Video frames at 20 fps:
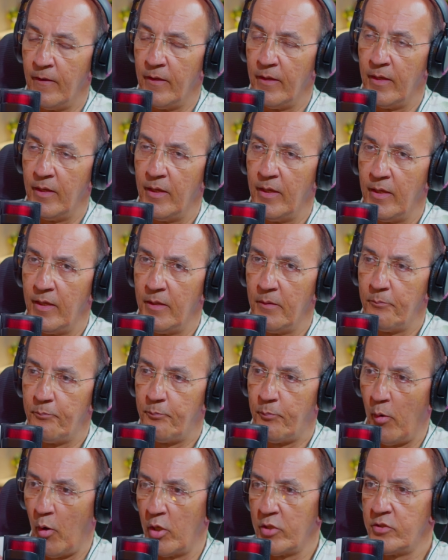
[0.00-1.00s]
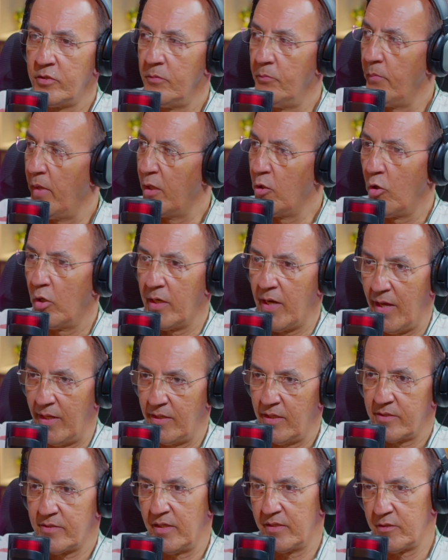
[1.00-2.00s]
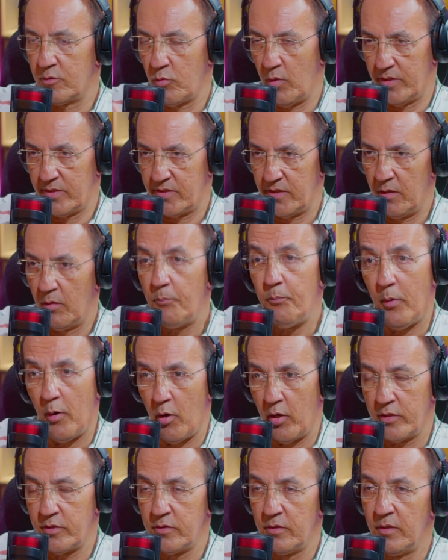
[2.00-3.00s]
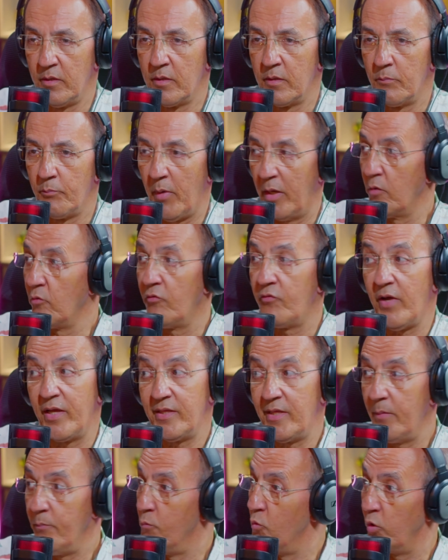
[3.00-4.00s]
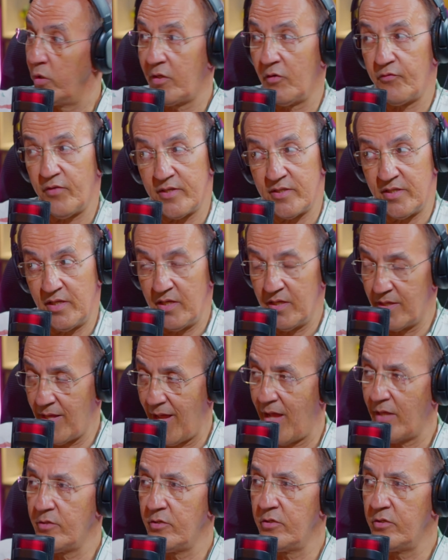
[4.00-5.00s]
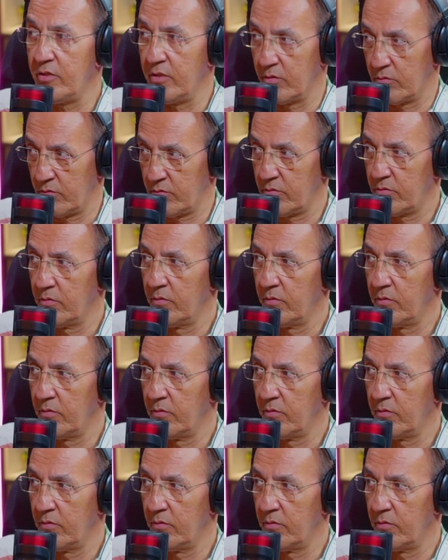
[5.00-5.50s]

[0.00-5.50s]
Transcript: é, pode melhorar essa situação? Pode, mas não vai ter muita facilidade disso.